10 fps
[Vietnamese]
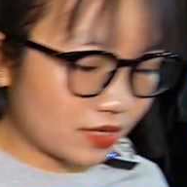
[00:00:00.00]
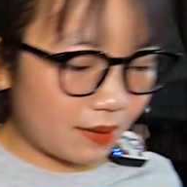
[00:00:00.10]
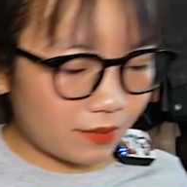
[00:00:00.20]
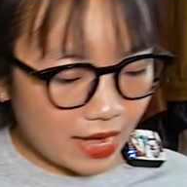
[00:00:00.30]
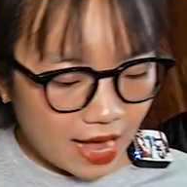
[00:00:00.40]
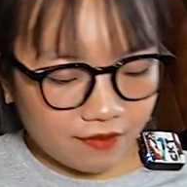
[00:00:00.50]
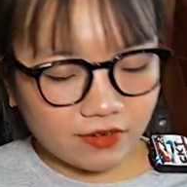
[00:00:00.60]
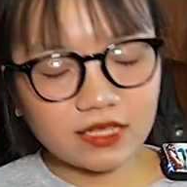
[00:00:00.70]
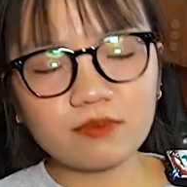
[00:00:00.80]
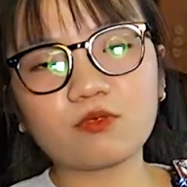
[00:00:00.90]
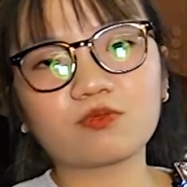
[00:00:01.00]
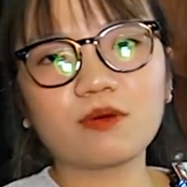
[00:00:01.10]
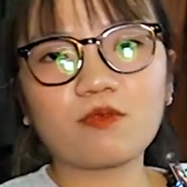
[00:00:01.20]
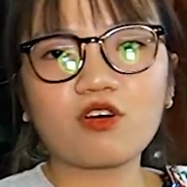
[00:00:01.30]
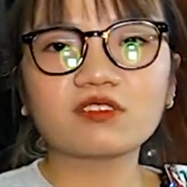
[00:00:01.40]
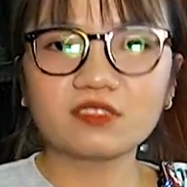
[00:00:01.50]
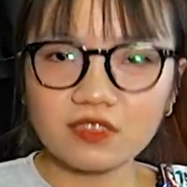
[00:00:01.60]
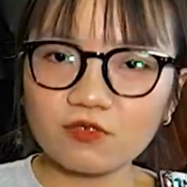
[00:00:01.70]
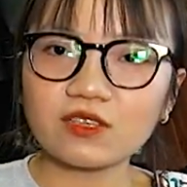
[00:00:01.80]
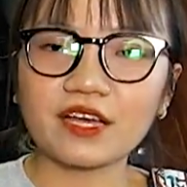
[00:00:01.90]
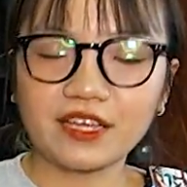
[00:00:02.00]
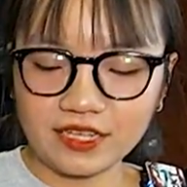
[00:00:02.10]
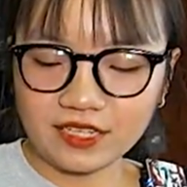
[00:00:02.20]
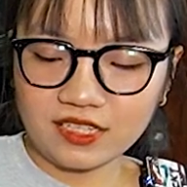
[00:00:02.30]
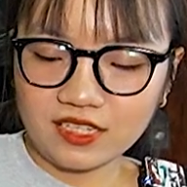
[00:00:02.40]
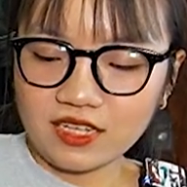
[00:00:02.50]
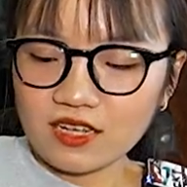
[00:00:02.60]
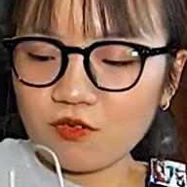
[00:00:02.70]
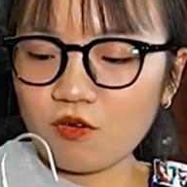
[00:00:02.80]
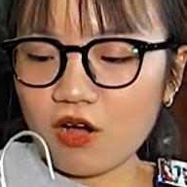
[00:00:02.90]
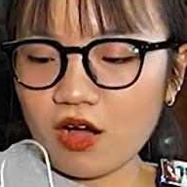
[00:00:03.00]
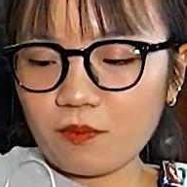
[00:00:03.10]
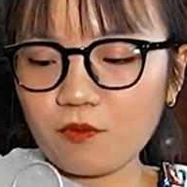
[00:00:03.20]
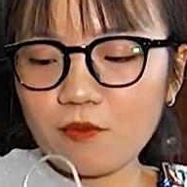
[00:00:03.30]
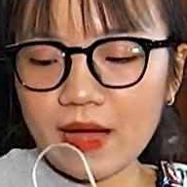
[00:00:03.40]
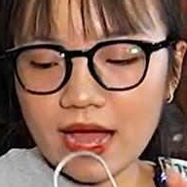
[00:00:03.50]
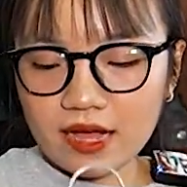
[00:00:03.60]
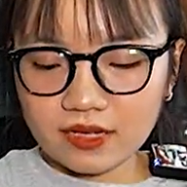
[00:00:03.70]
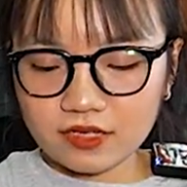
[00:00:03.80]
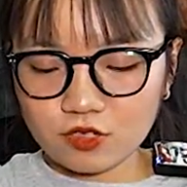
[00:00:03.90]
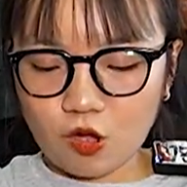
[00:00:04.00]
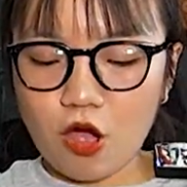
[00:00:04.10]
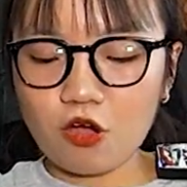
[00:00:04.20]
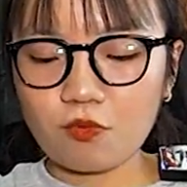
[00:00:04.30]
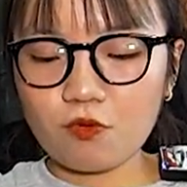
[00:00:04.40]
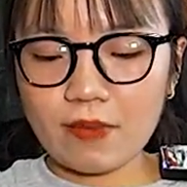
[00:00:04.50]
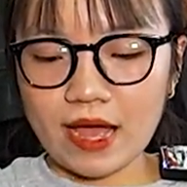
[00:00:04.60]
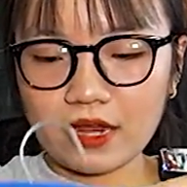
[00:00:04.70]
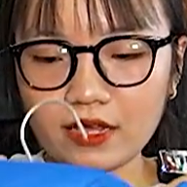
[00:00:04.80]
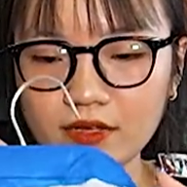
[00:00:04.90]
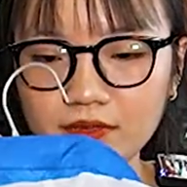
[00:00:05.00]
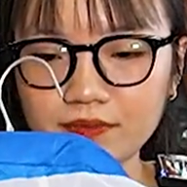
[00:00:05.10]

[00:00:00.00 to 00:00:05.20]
K mười hai vẫn tiếp tục nữa một con siêu dày của Puma, gió của Puma này.